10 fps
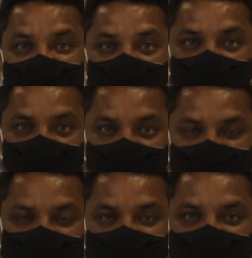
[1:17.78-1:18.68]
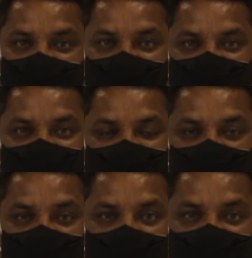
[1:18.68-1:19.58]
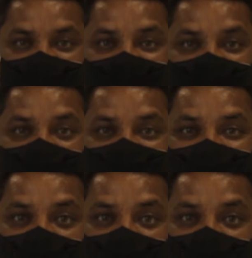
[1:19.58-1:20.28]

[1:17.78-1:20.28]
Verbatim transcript: o vereador Jonas do MDB de Brasil Novo e do